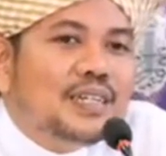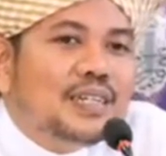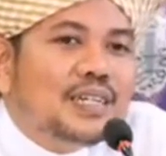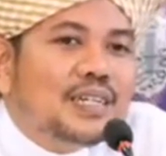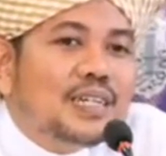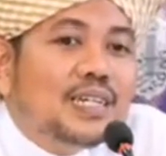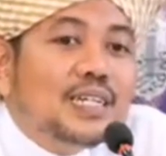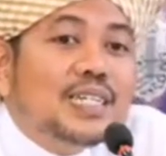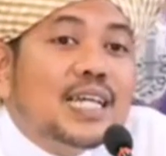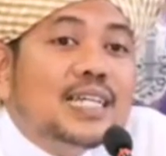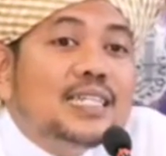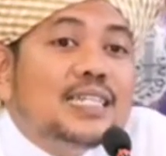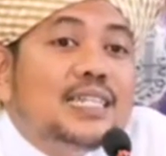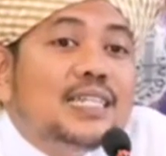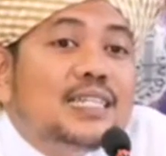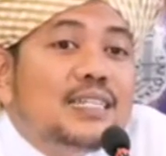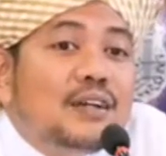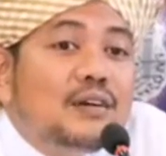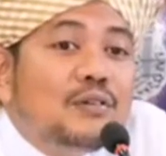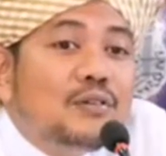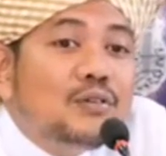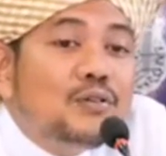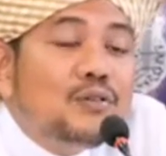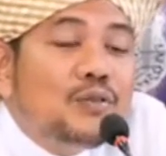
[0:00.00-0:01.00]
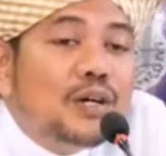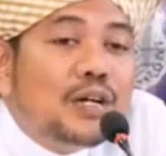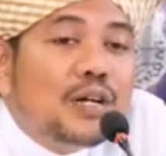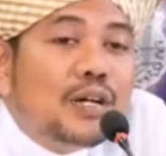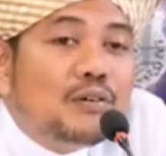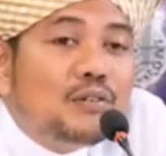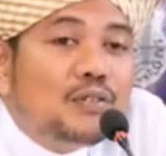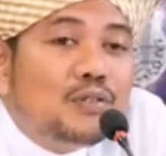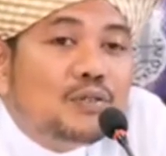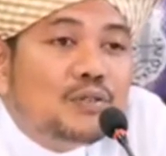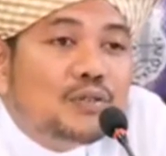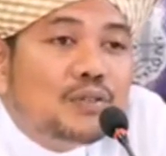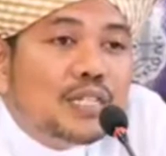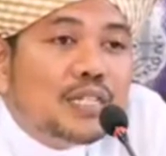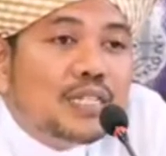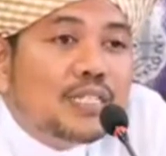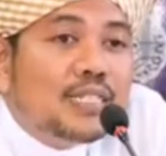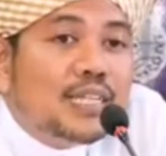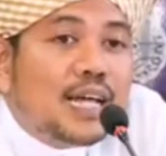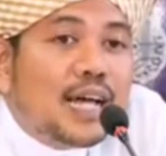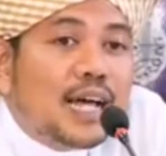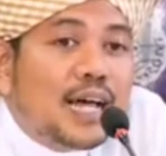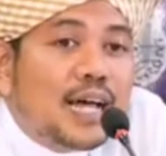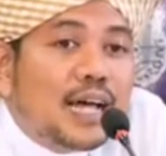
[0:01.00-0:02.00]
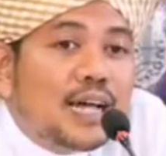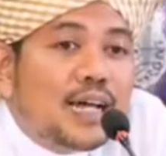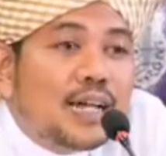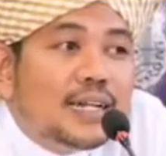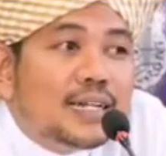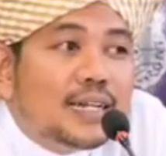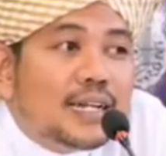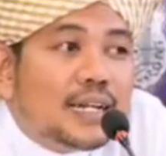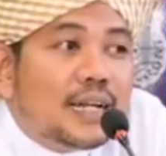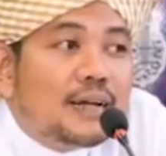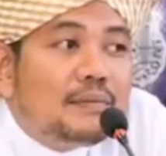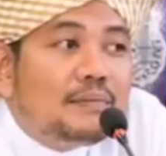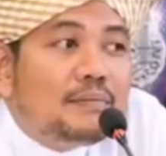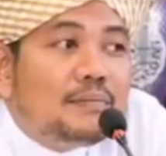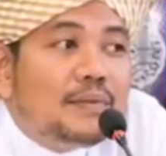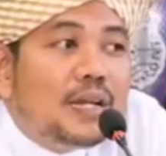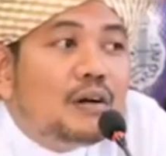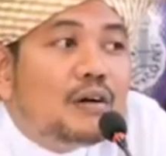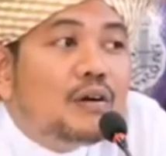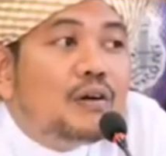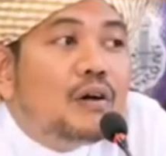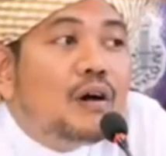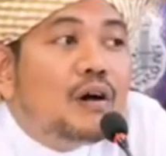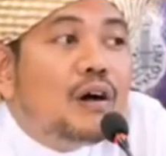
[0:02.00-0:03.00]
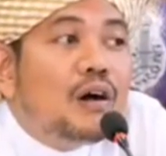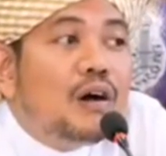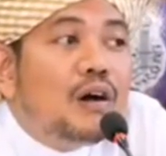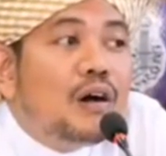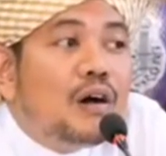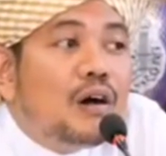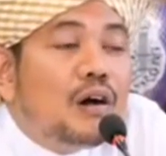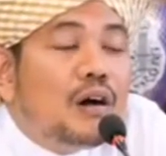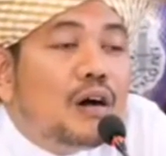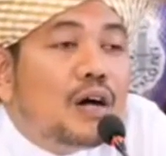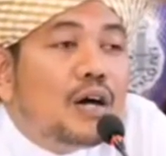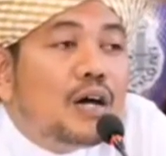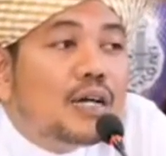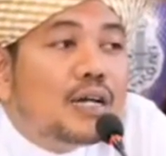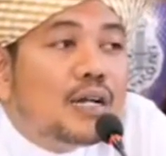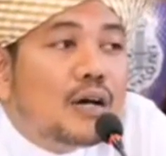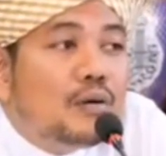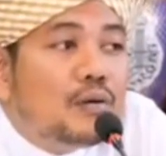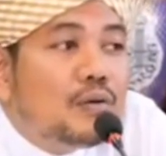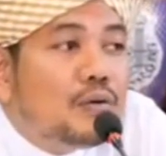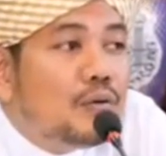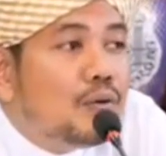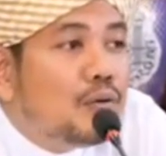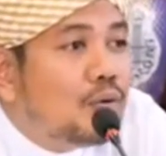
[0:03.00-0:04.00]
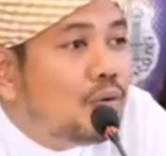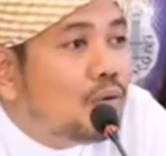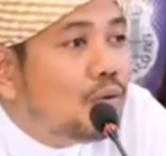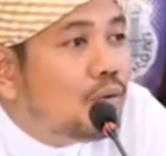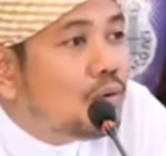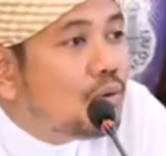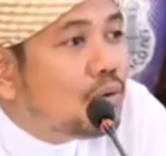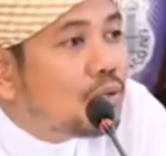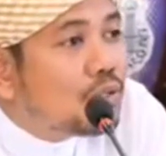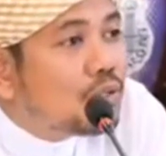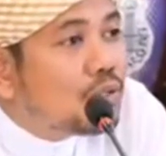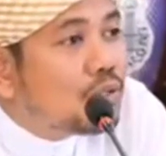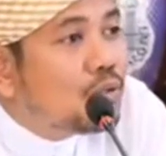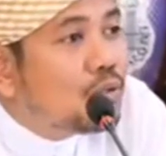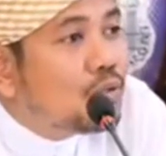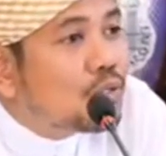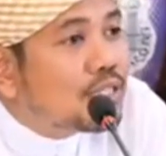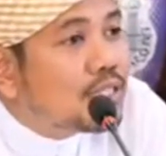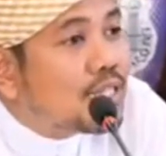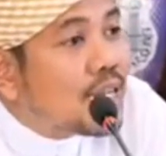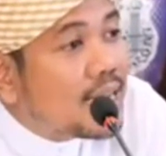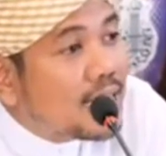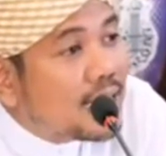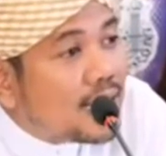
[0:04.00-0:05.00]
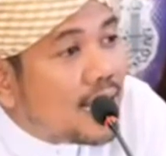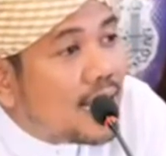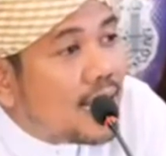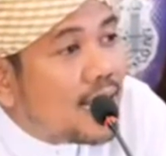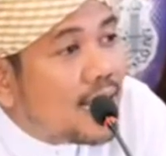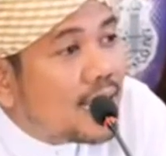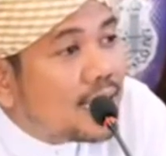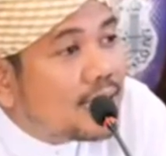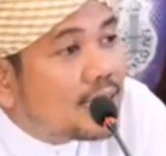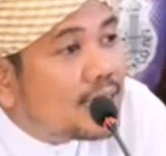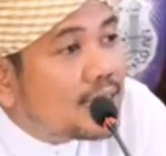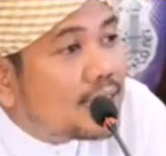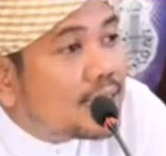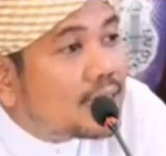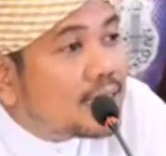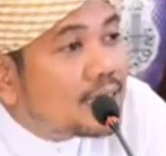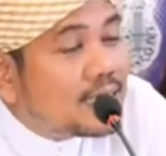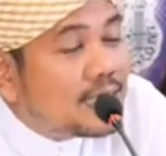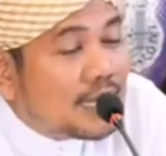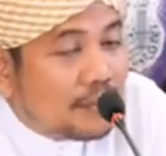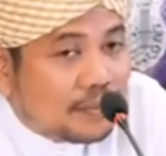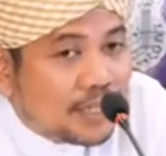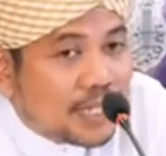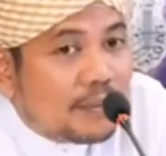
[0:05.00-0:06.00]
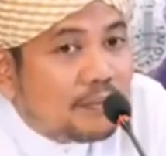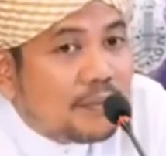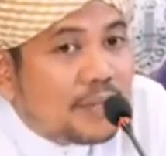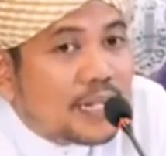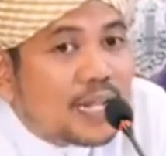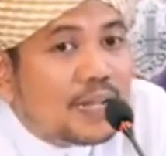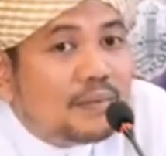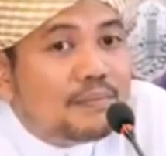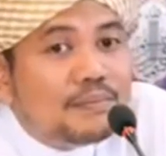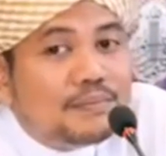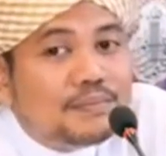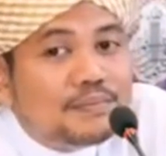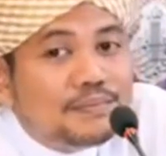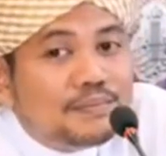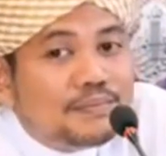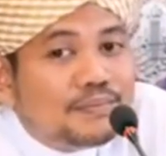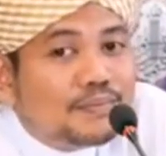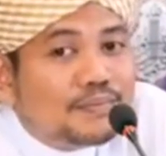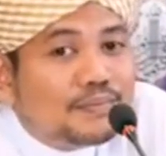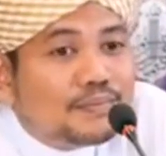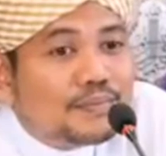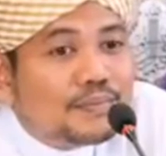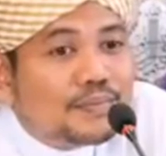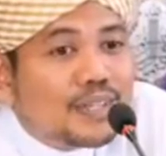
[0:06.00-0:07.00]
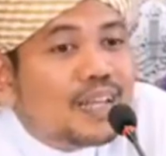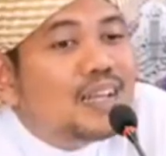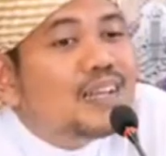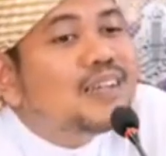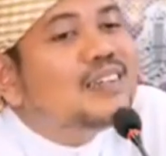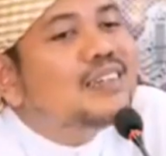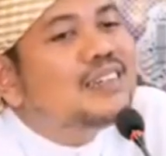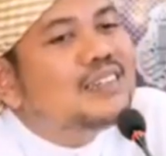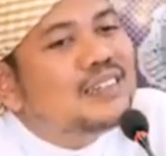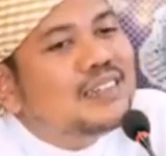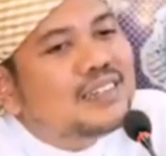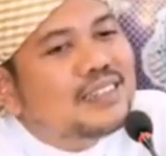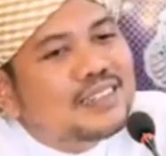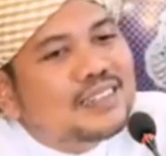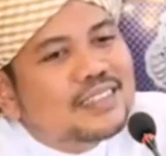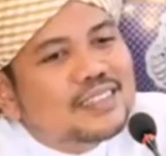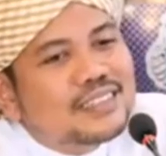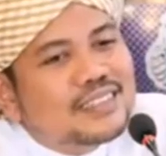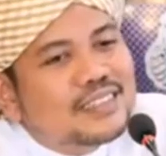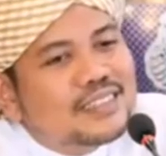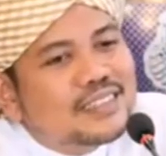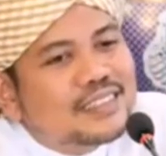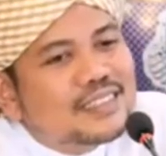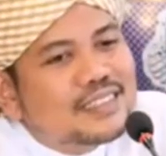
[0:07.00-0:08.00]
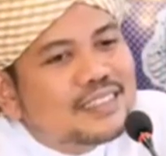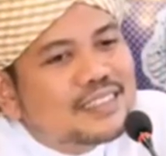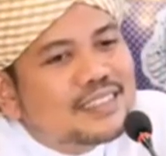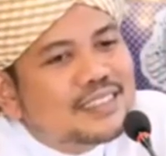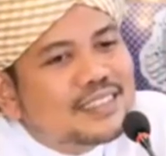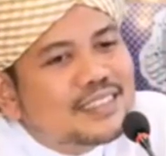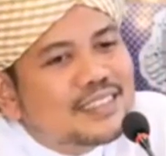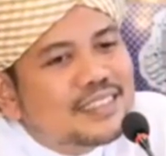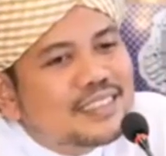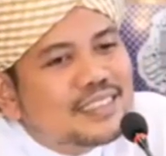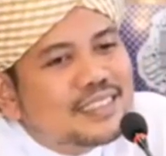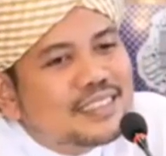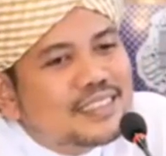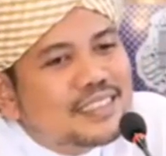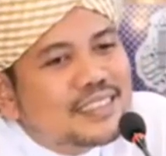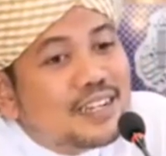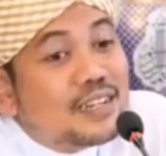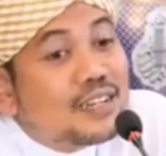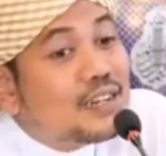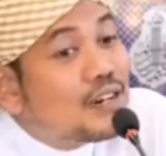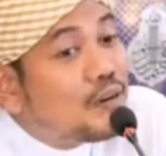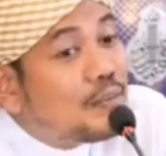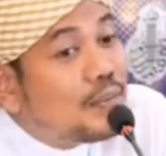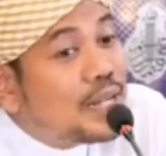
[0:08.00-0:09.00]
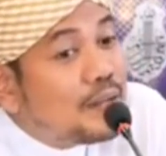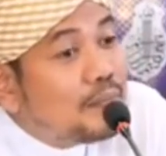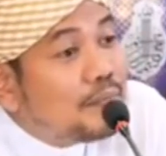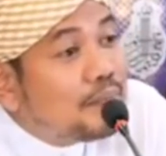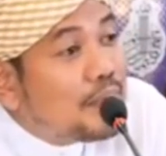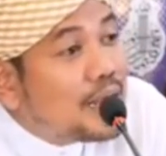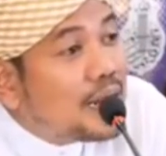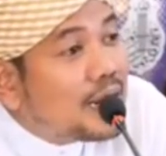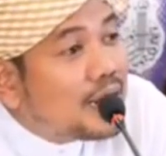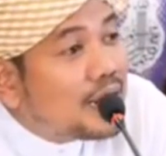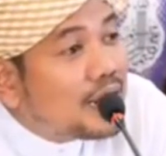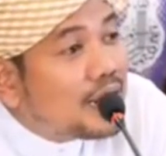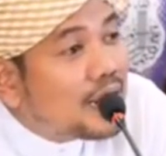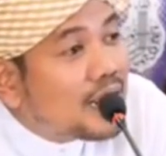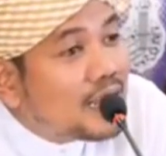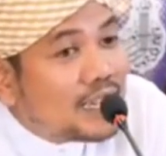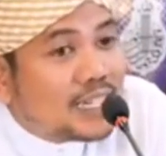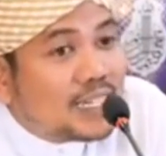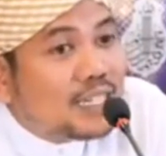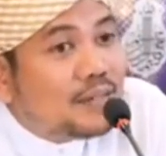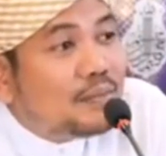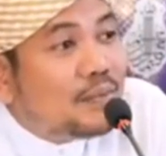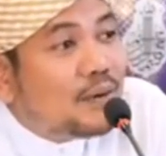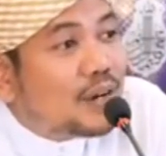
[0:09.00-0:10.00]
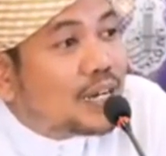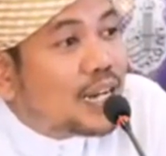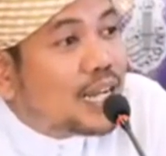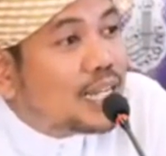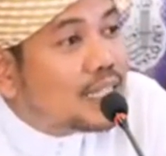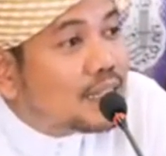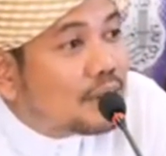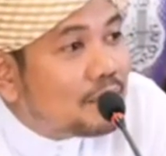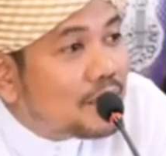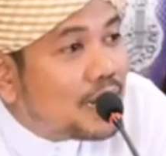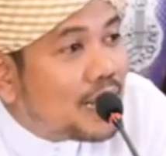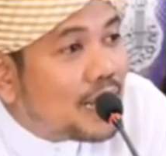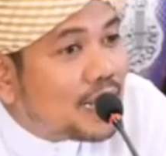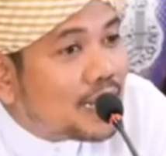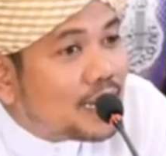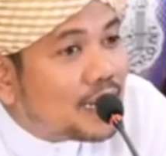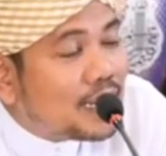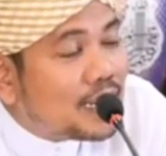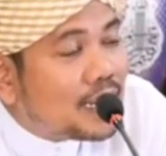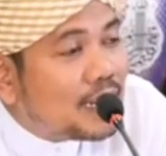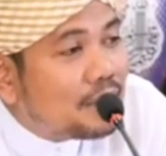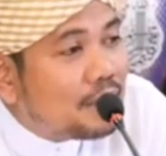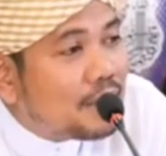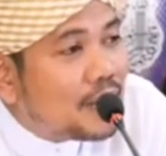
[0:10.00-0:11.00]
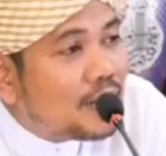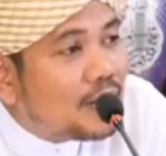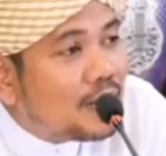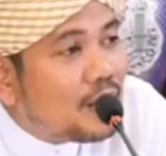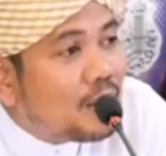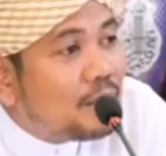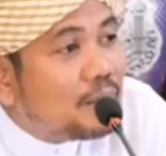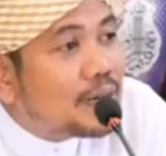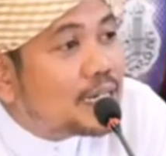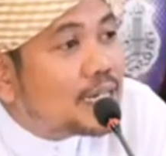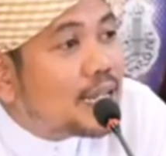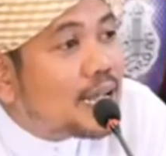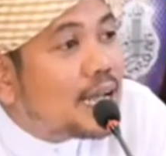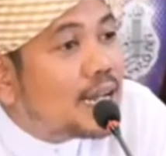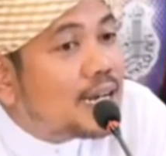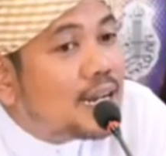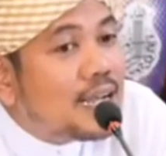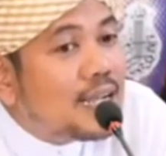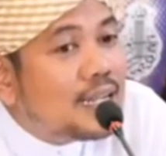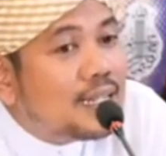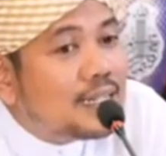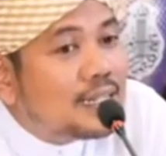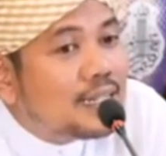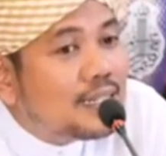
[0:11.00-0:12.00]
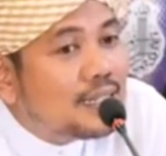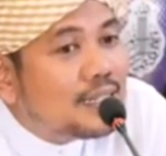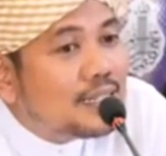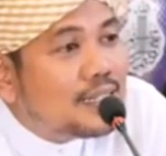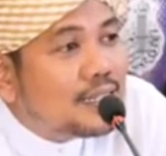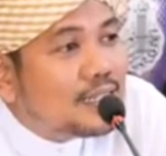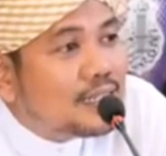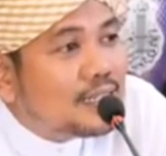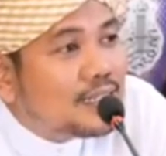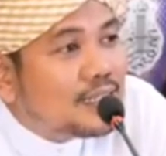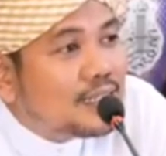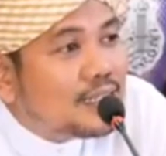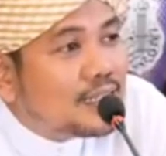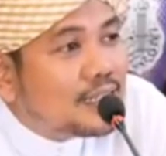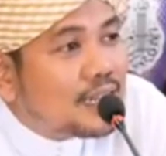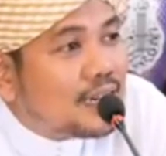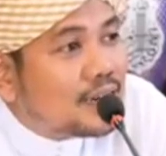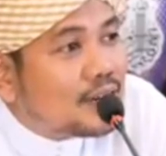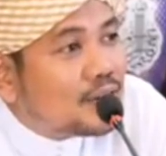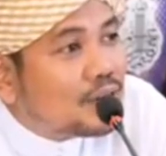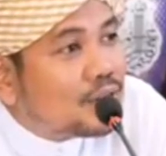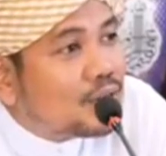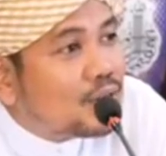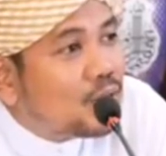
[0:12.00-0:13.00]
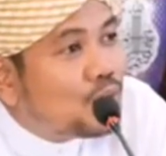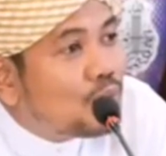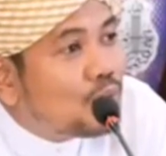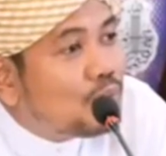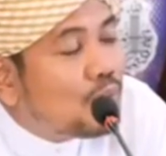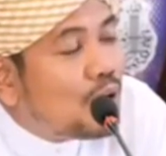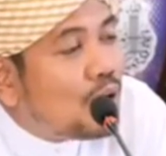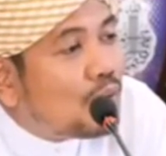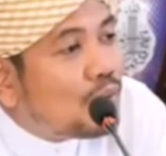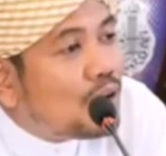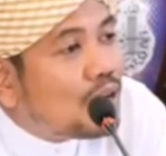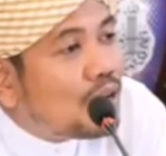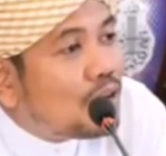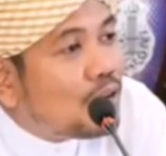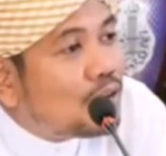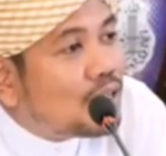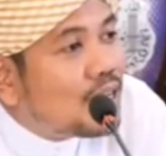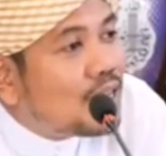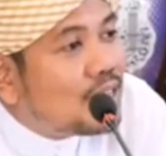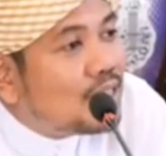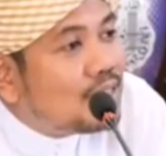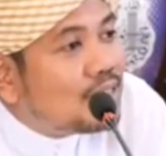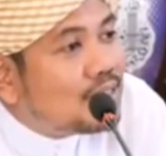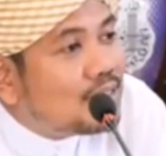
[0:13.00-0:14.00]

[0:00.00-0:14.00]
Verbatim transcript: คือทันทีที่เรารู้ว่าเราถูกอิจฉานะครับแล้วก็เราถูกใส่ร้ายหรือเจ็บช้ำไหมครับอ่าก็คือเราไม่ได้เป็นอย่างที่บอกได้ตำแหน่งนะครับอัลลอฮฺประทานให้แต่เราถูกบอกว่าเรานั้น